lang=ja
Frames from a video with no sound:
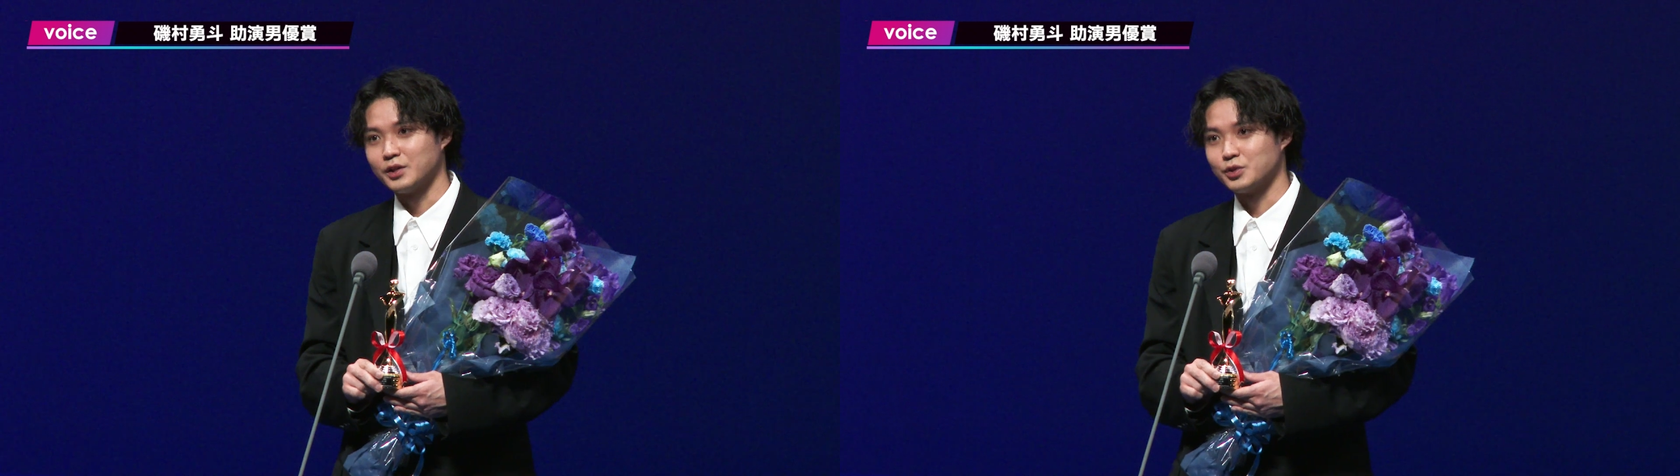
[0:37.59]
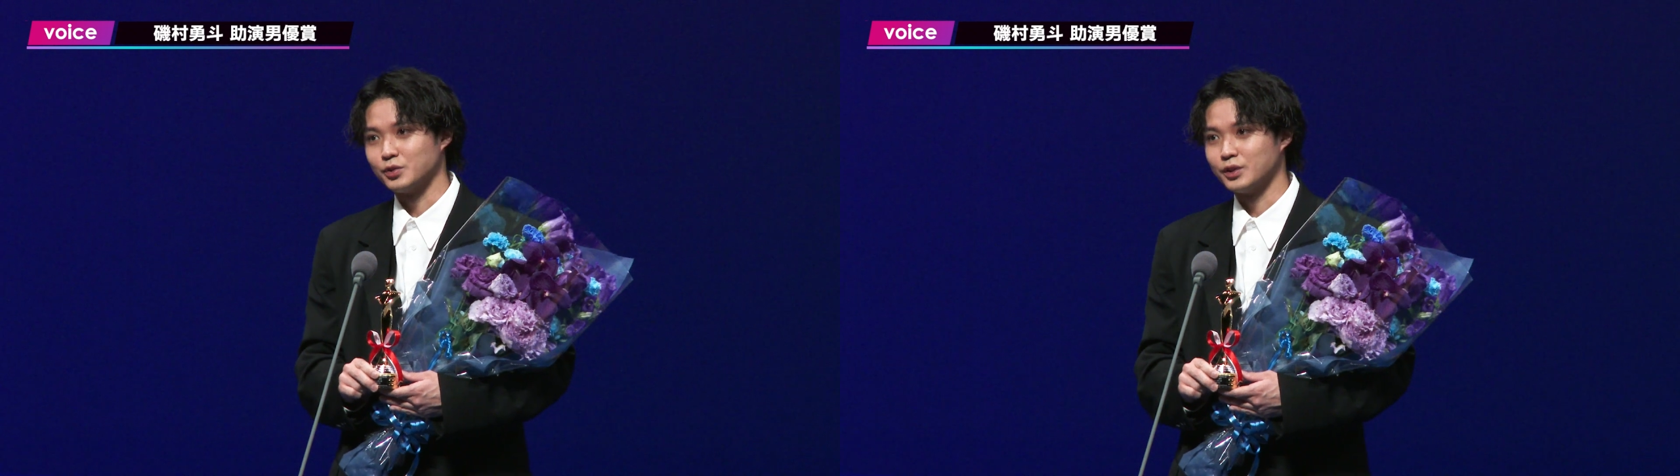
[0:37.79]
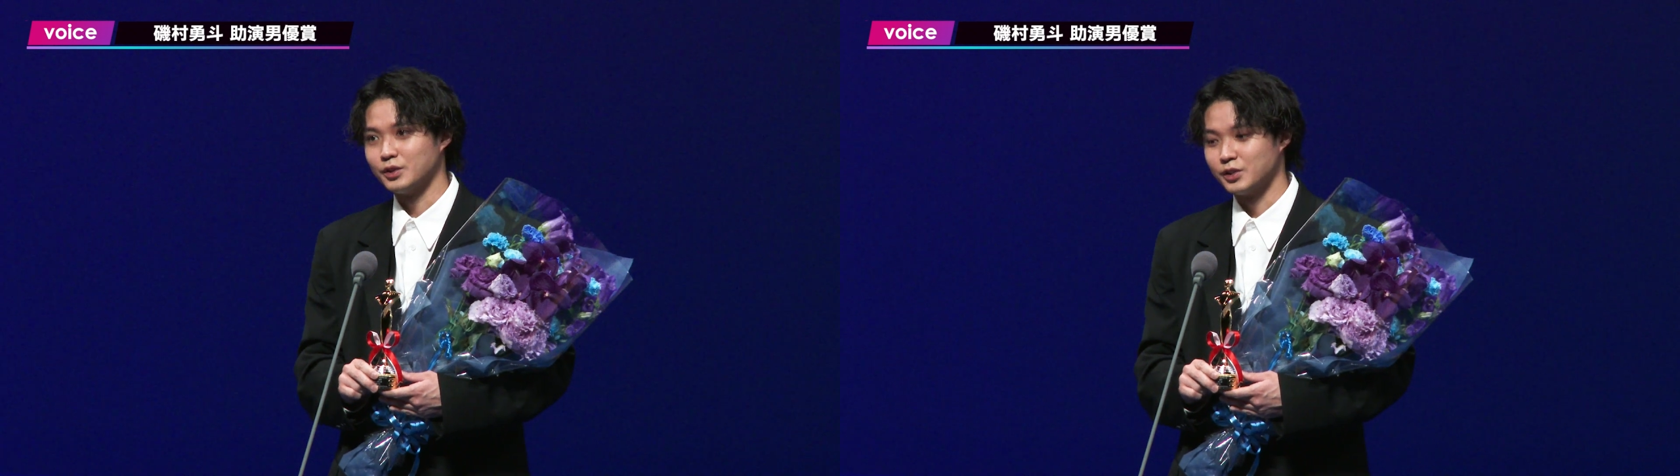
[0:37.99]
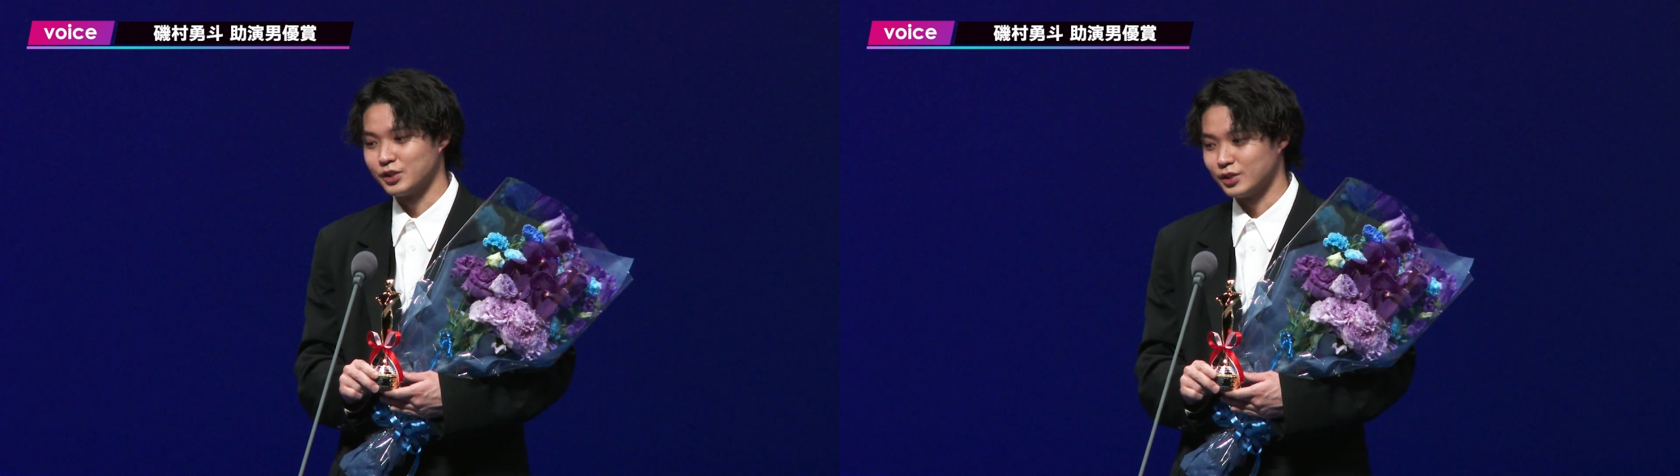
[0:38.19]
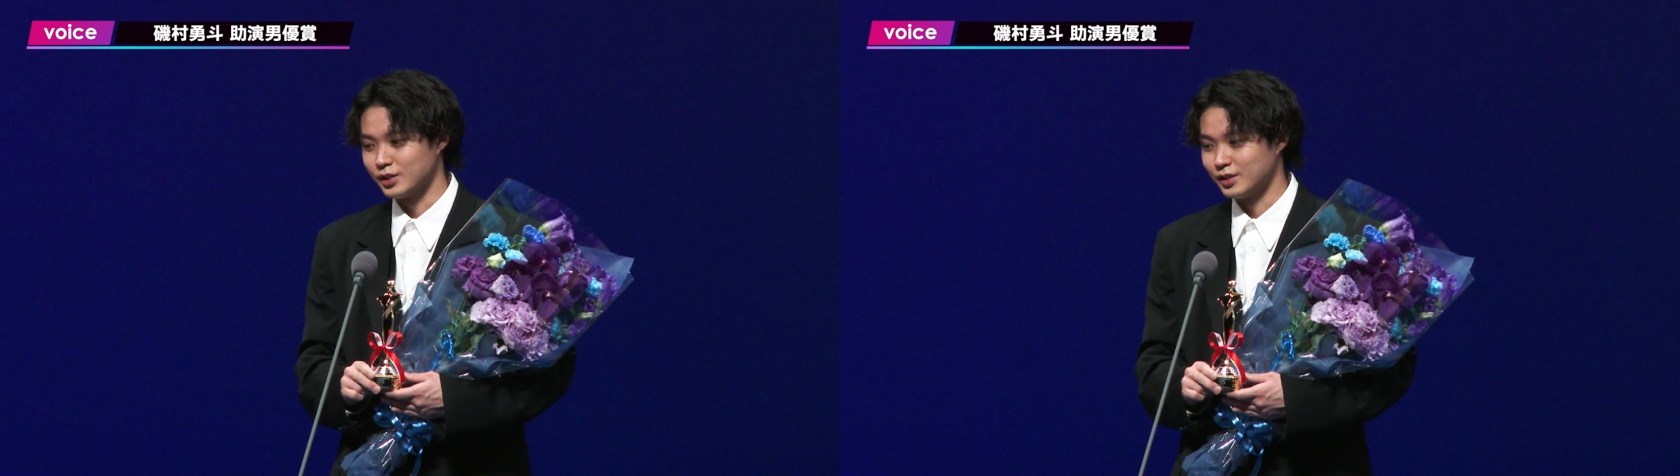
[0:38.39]
非常に
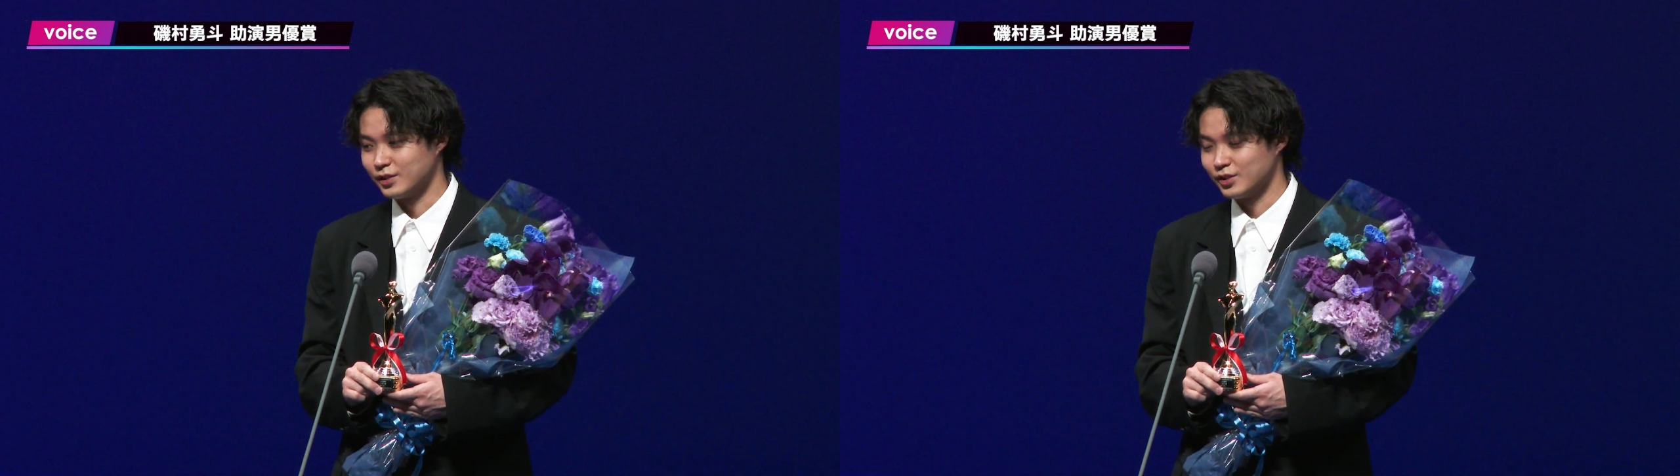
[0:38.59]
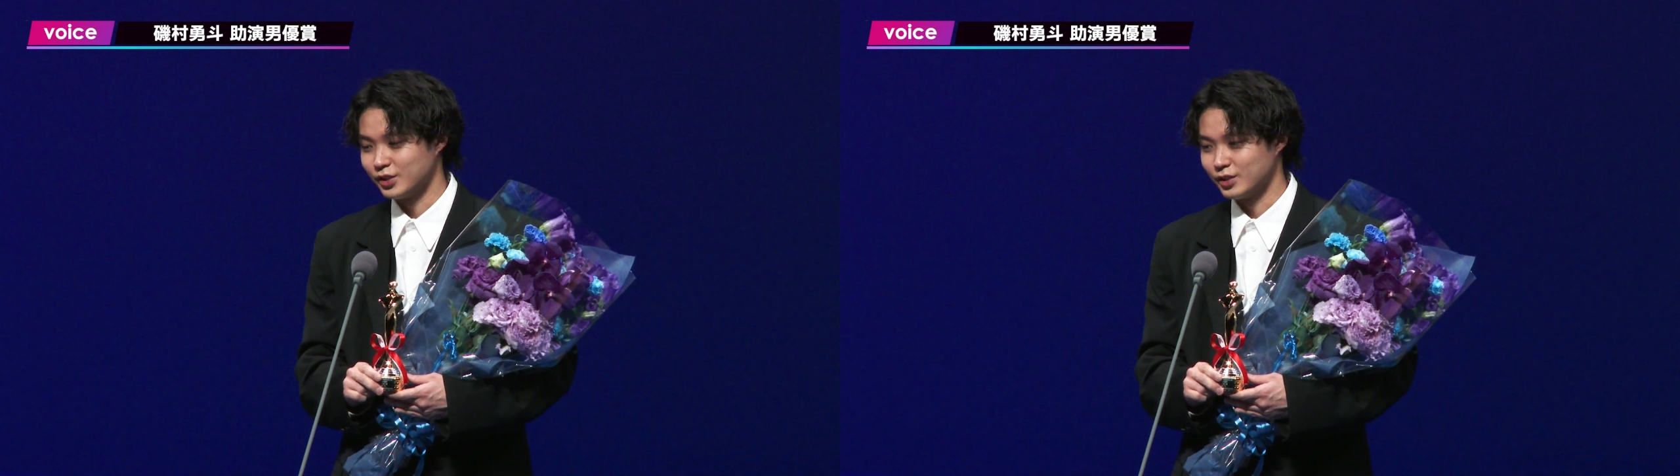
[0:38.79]
嬉しい